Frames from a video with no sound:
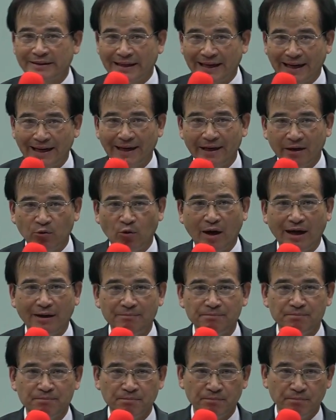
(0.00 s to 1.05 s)
台
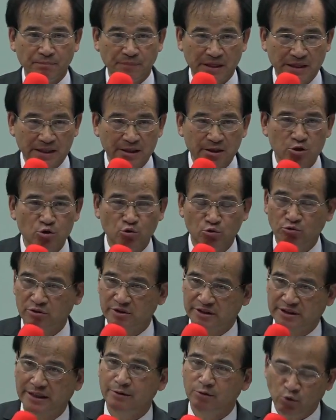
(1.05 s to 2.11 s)
湾民
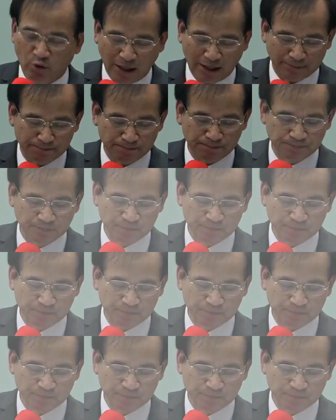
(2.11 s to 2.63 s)
主深化。